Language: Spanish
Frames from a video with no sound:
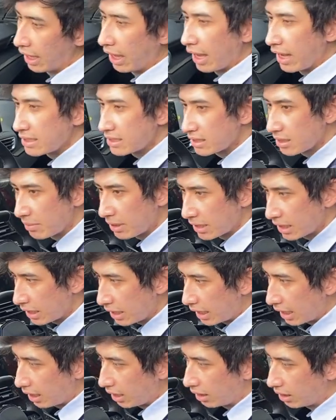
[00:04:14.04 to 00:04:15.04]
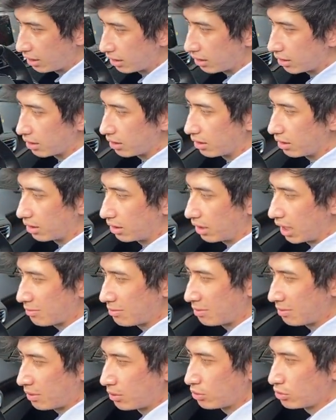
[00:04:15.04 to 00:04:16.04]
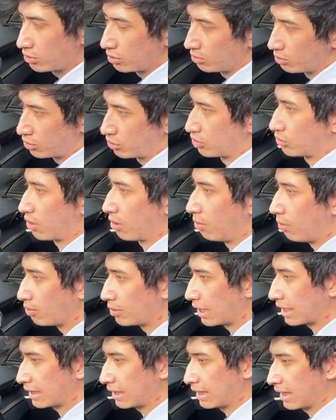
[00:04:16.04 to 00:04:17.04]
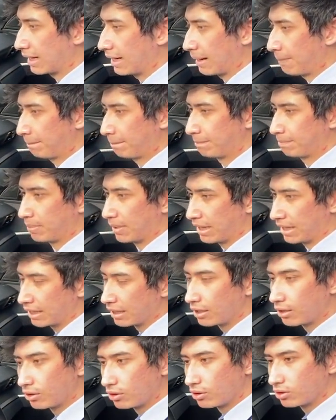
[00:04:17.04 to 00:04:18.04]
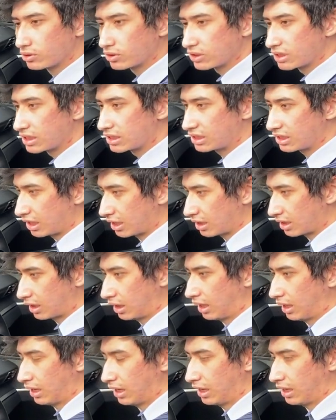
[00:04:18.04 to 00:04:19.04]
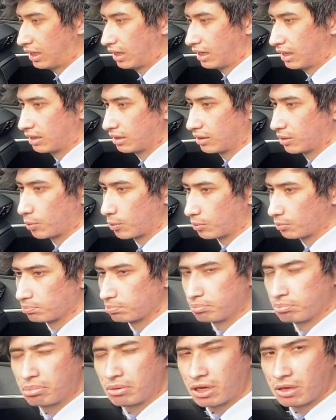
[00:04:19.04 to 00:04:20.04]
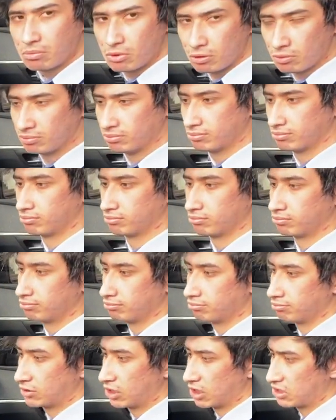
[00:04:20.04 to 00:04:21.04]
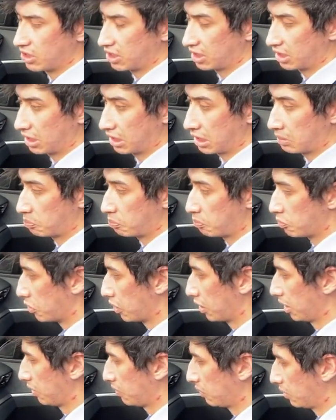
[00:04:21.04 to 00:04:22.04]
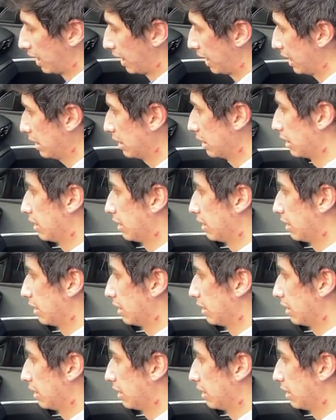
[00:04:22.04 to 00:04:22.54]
Este material a mí me gusta mucho, es como una tela, pero se siente premium, se siente que puede durar.